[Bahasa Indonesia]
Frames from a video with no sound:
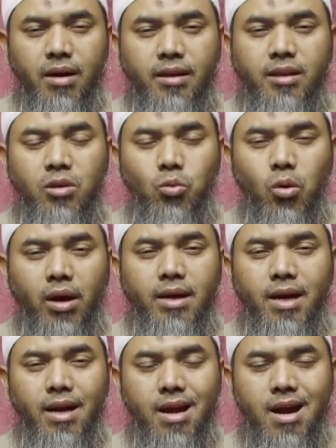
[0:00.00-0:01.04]
ditentukan
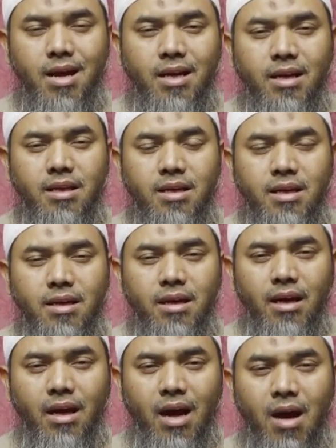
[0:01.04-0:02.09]
dengan
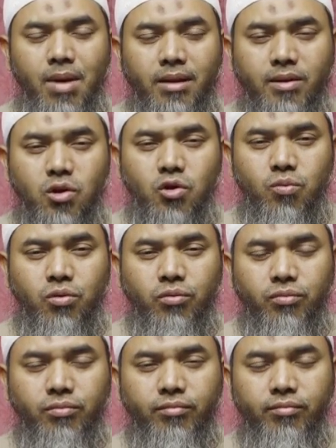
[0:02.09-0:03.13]
akhirnya amal tersebut.